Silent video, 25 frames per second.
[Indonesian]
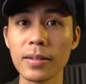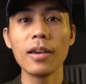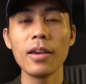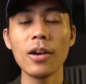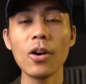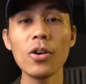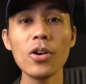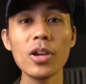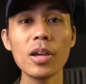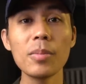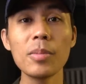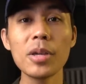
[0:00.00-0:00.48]

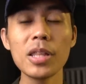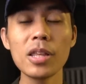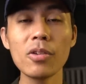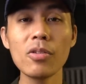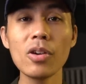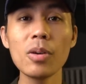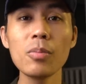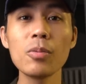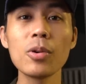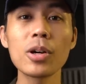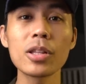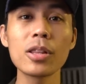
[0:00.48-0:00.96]
Oh ya
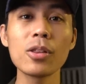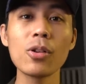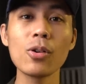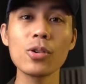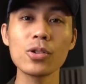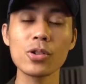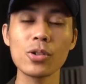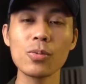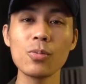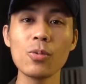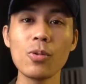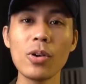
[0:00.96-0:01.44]
BTW buat lo
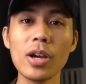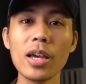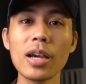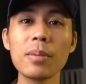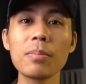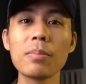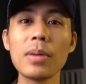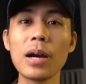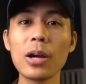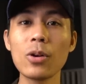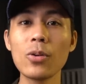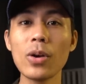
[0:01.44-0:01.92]
semua
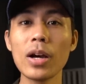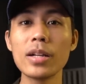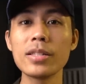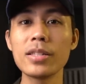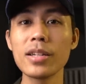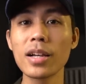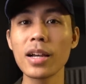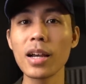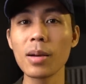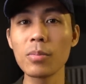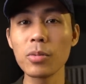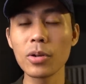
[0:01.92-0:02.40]
yang baru
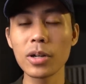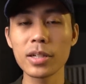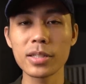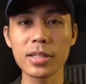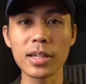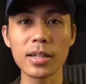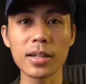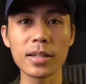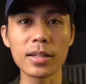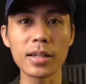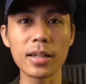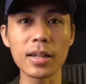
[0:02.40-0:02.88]
aja gabung ke
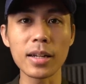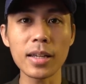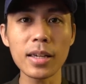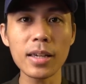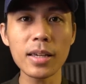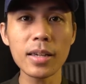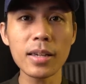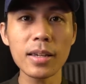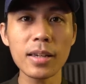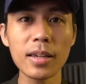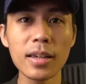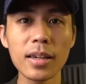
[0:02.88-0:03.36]
channel
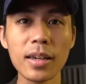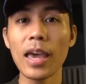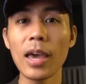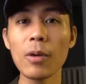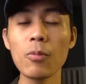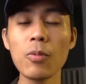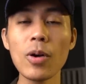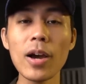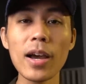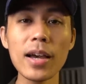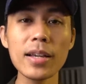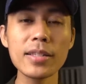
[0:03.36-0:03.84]
ini, eh
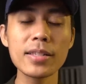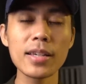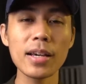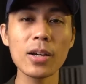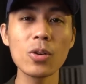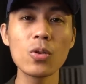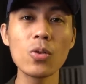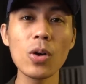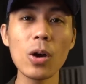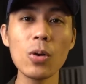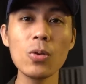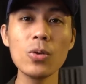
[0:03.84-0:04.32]
buat aja
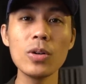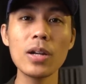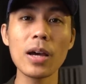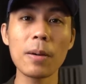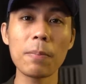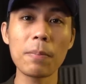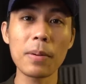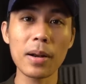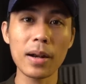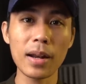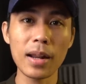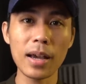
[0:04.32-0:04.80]
gue udah
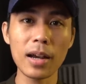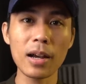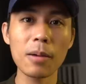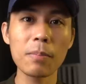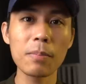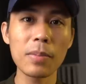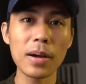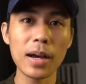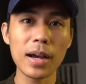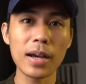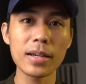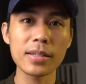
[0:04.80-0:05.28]
pernah
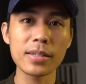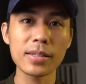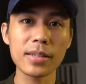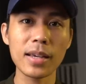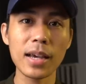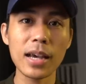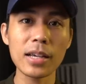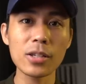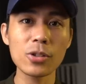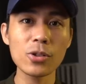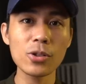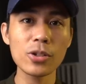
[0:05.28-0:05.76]
ngebahas
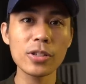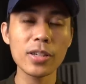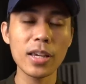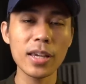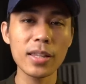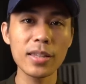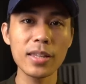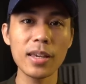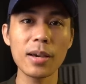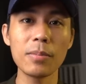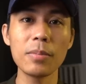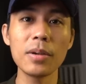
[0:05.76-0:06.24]
kasus
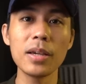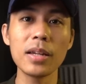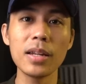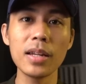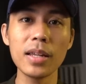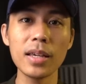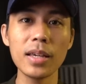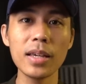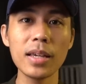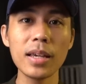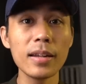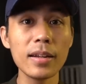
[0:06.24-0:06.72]
diap
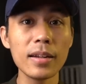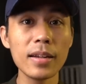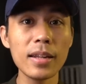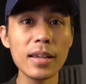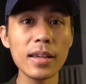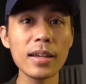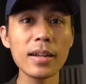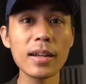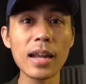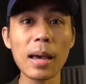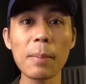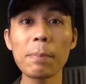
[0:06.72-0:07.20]
ini di
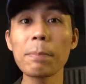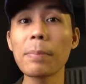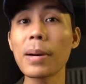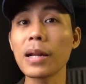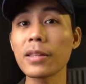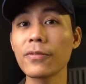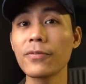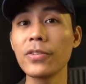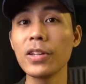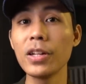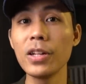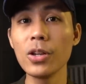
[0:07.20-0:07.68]
enam
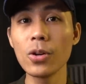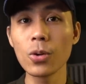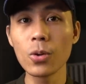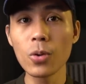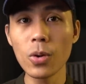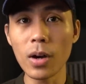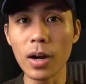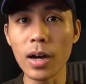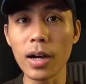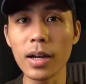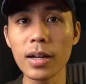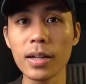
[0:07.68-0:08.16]
part video
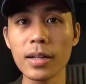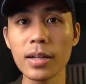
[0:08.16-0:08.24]
gue.